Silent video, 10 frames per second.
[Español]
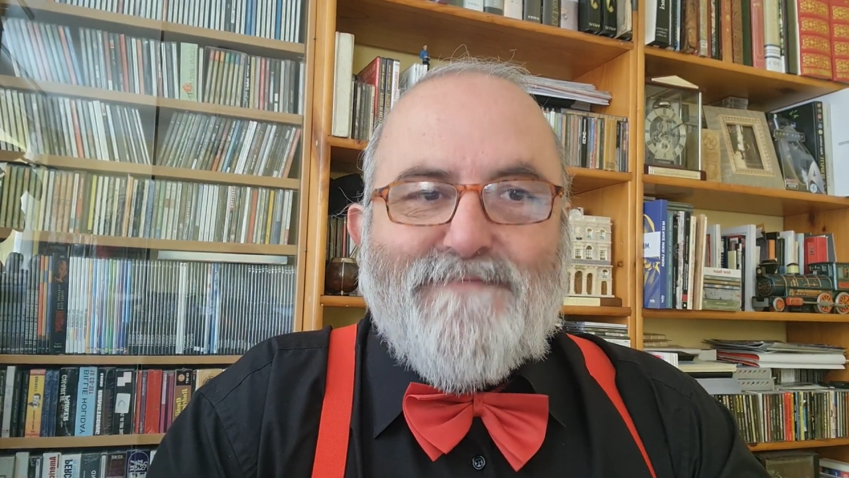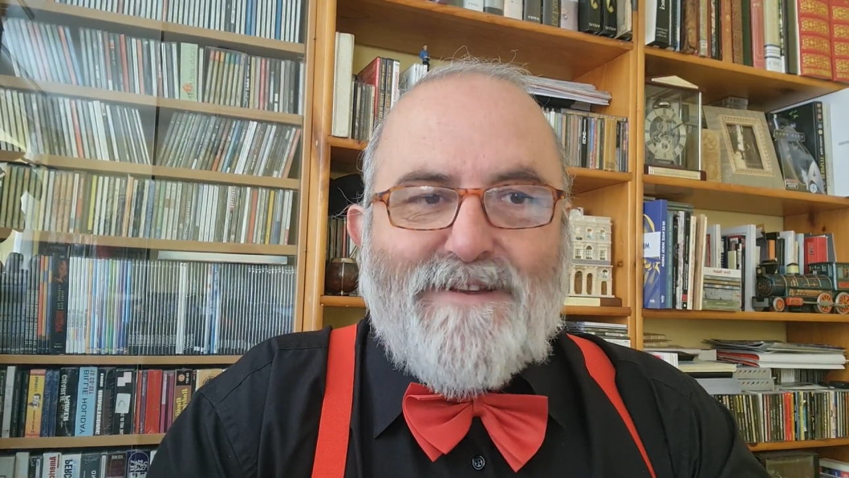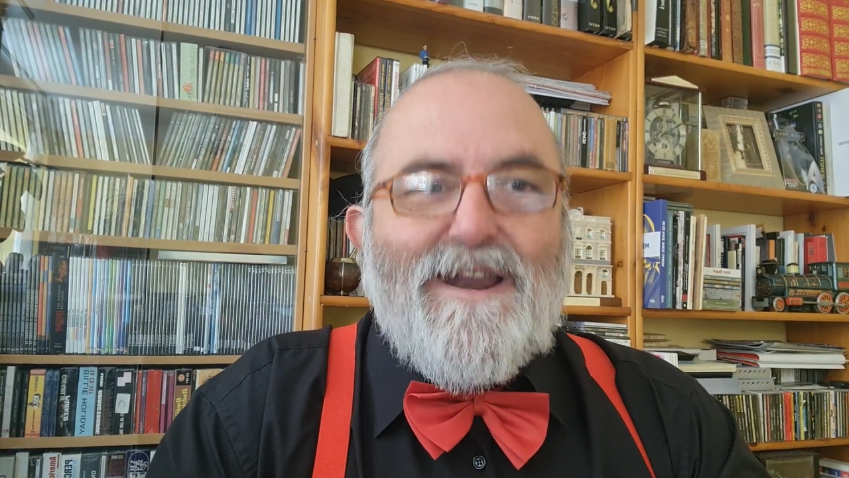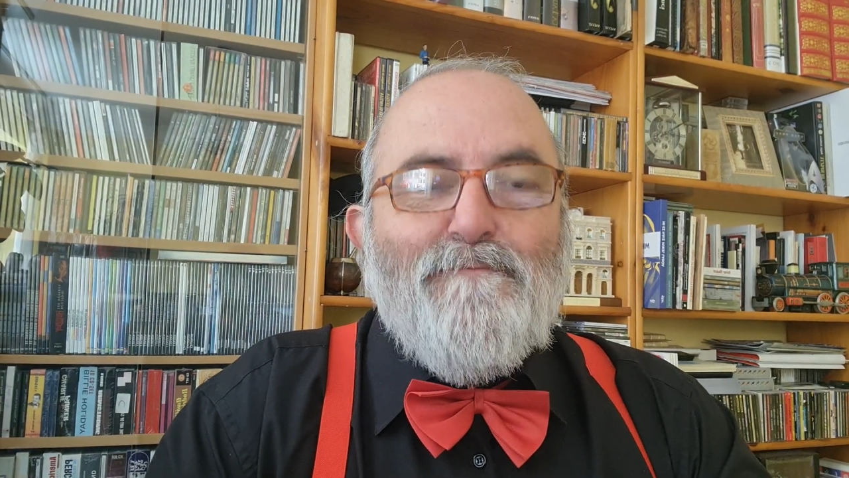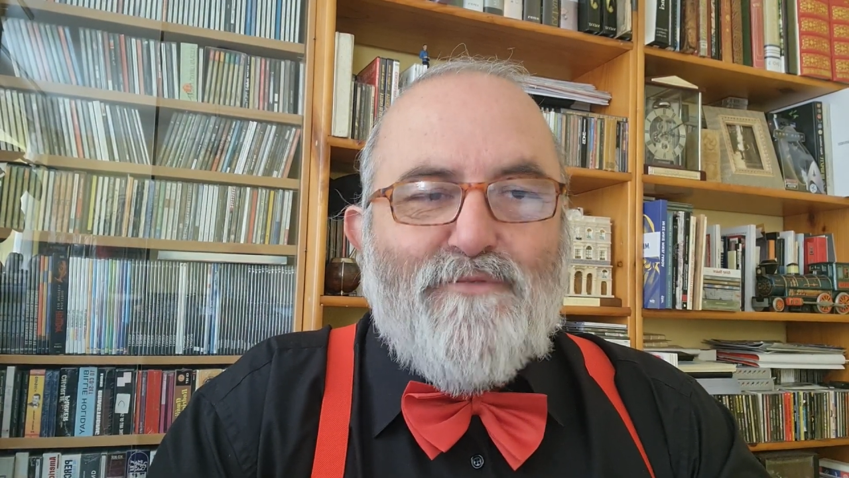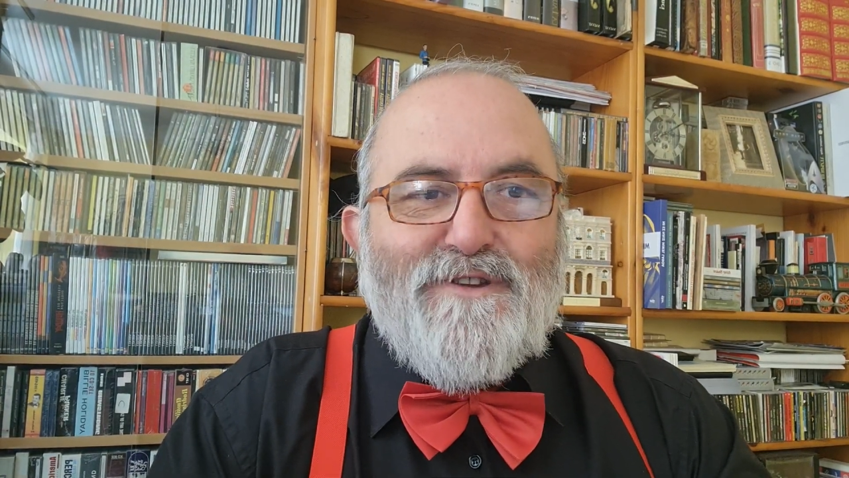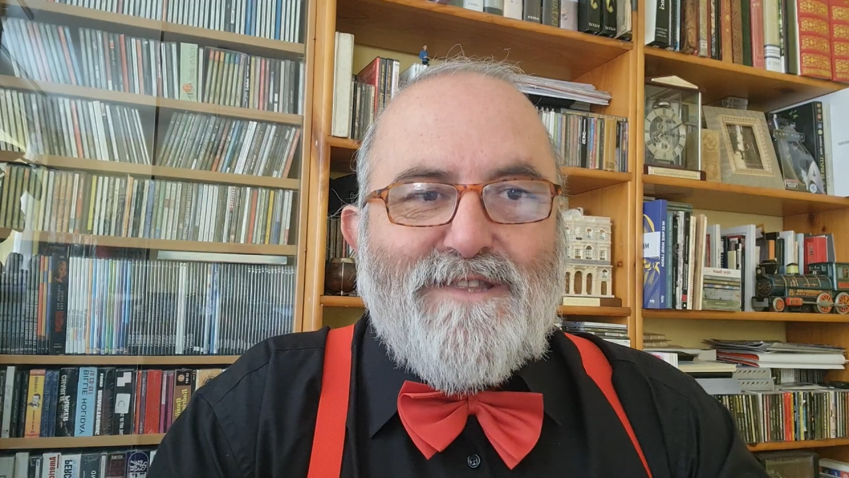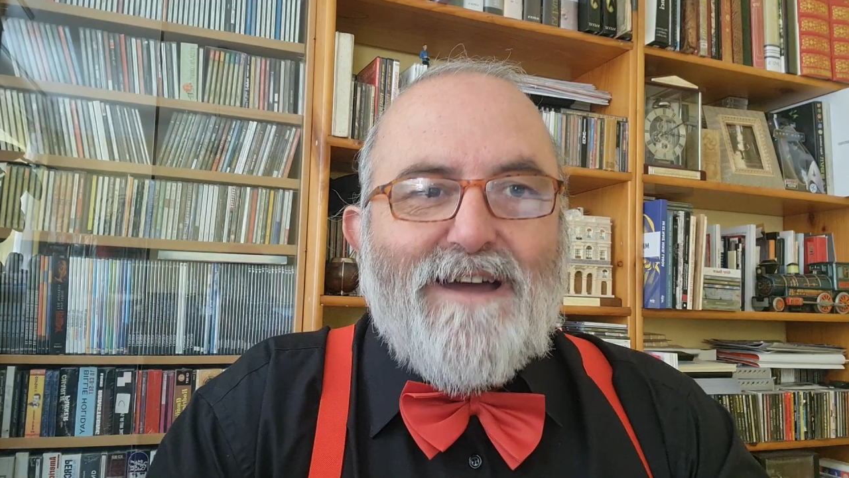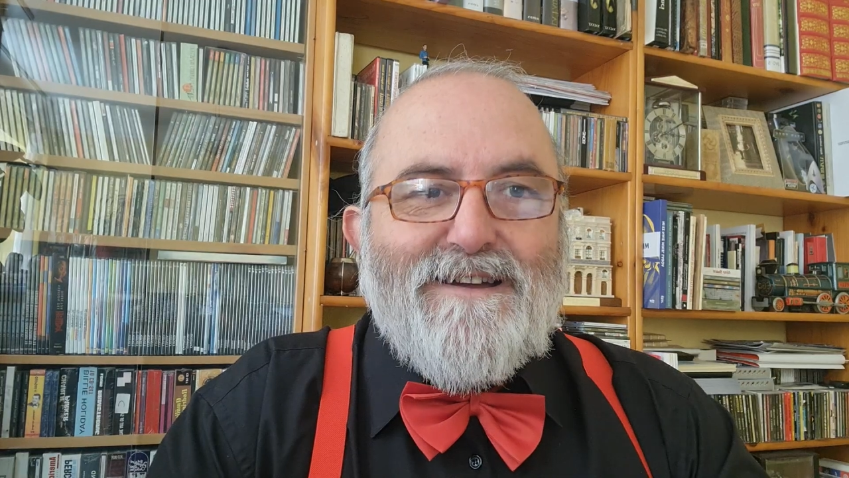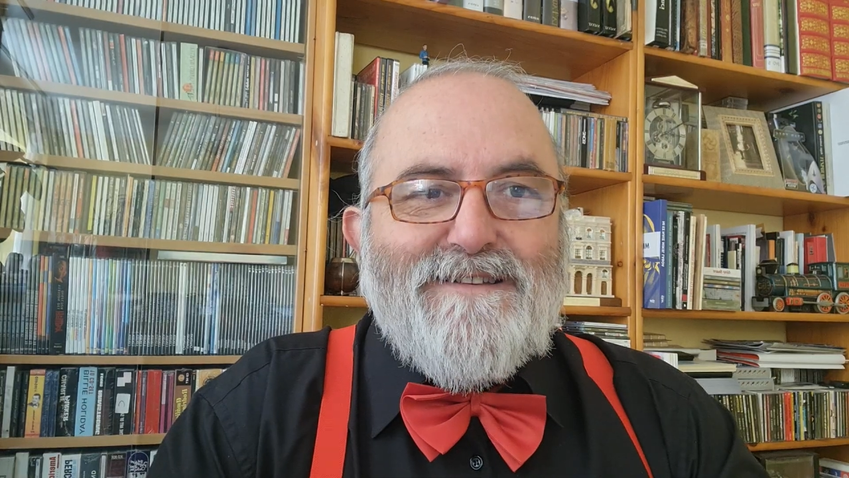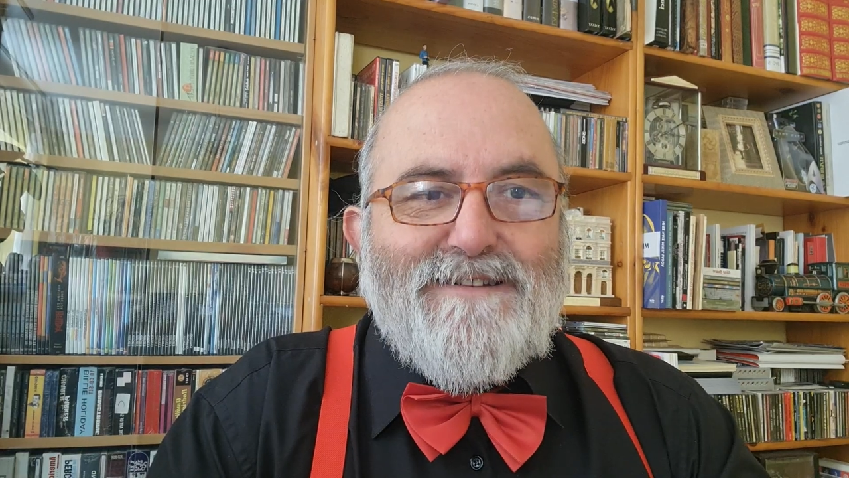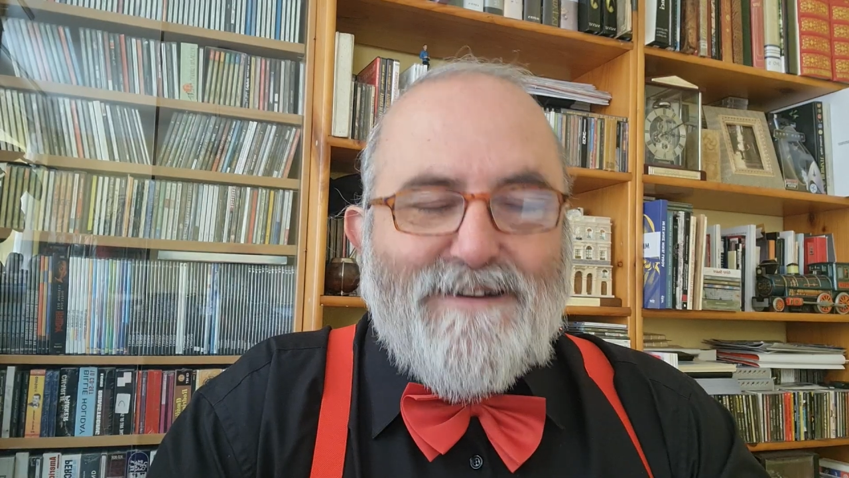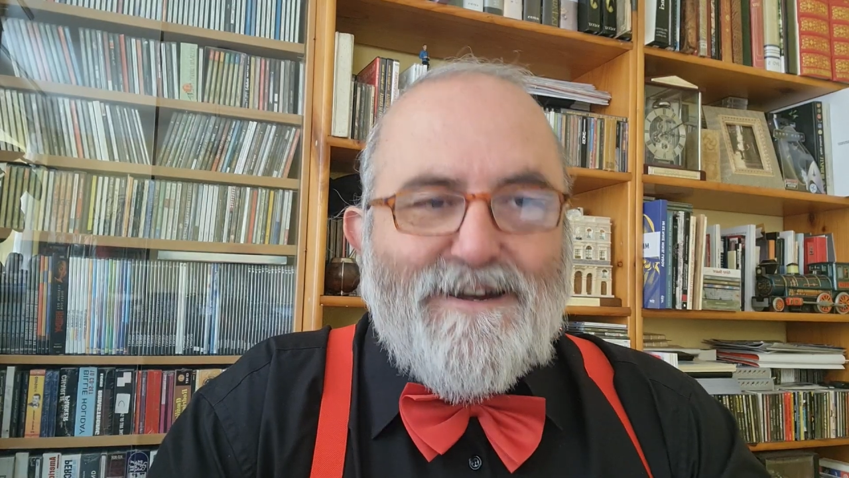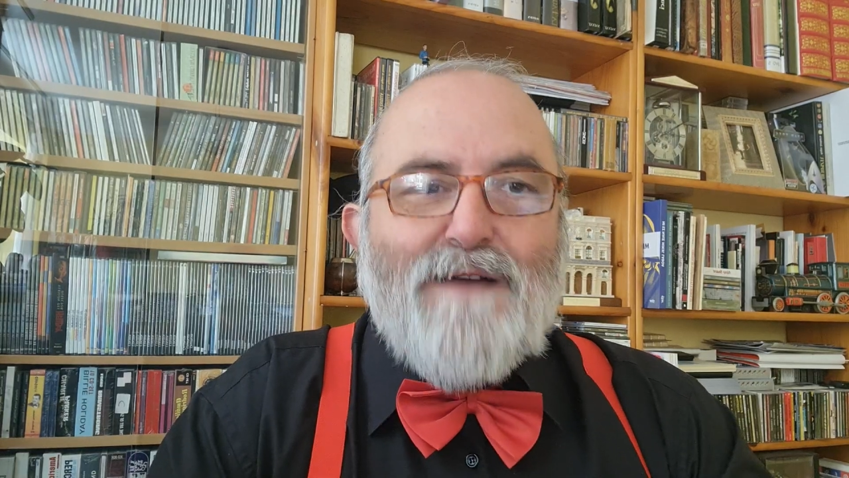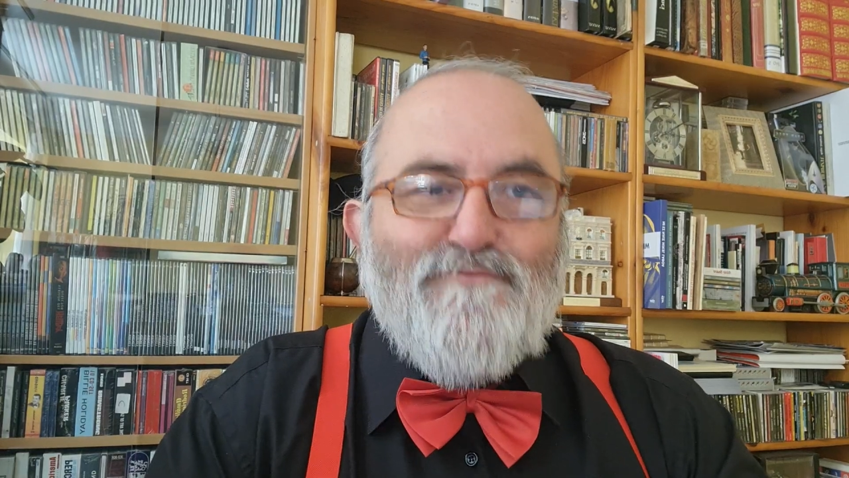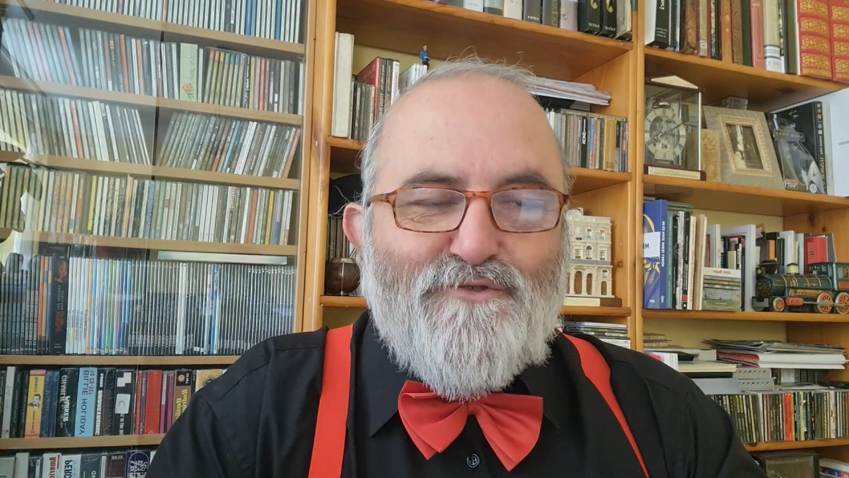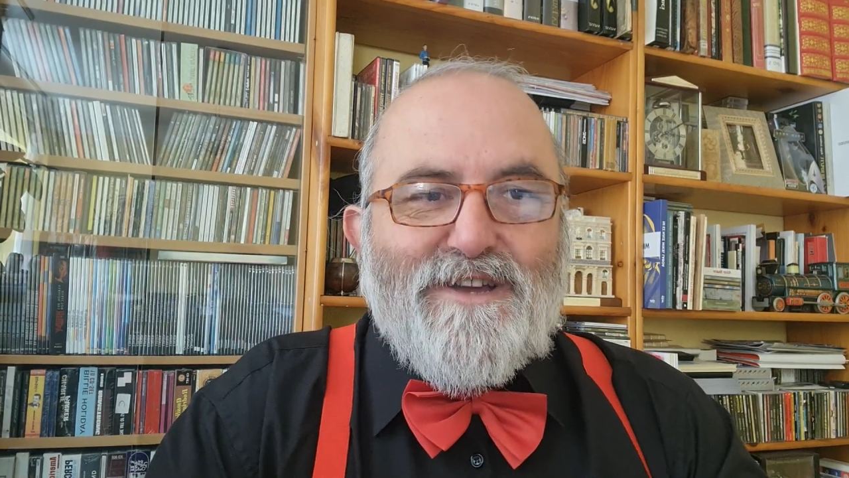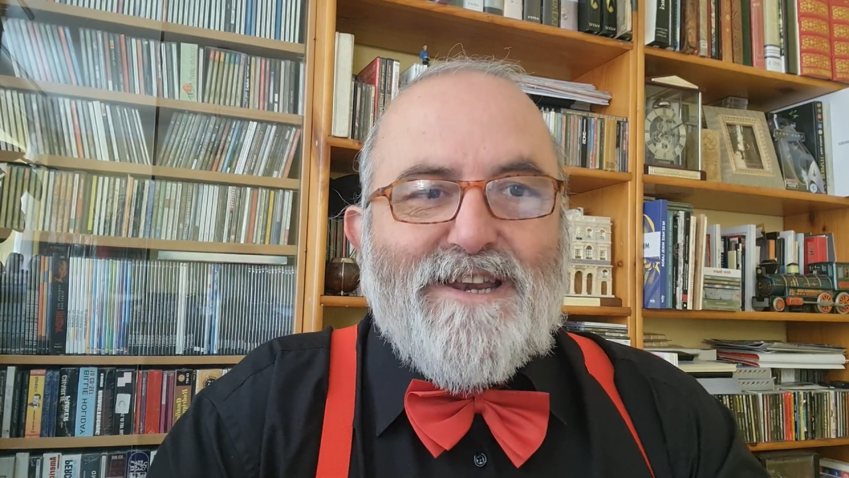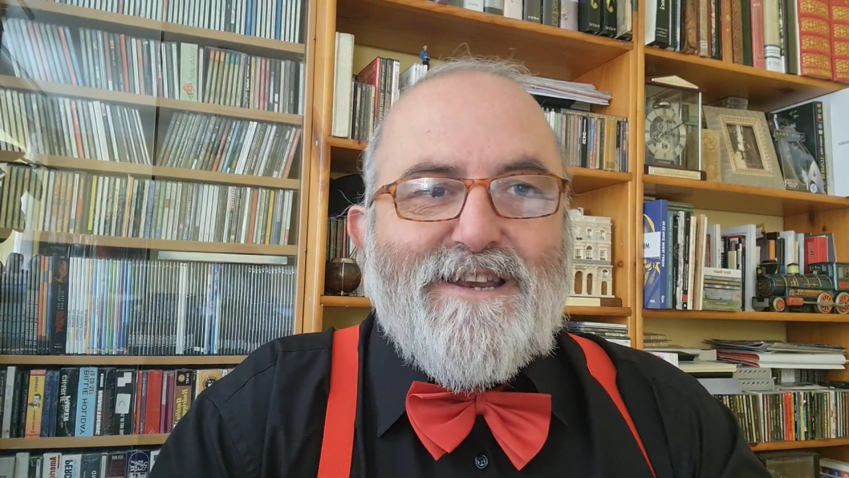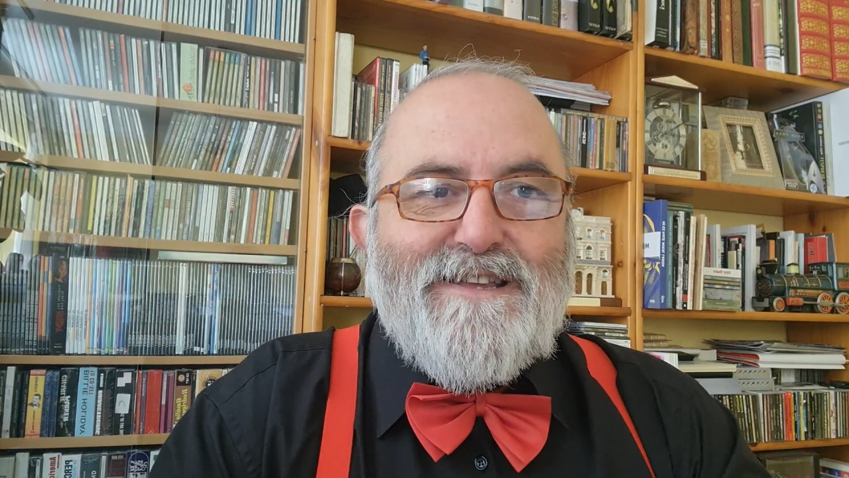gran poeta, gran
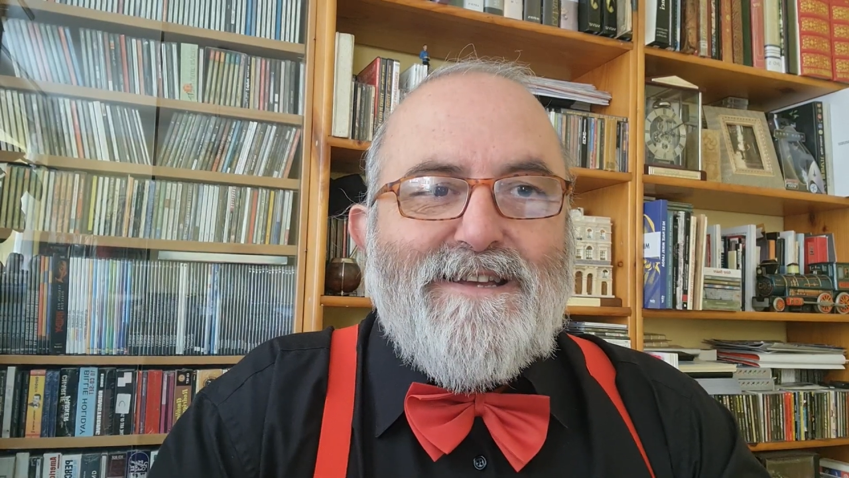mujer.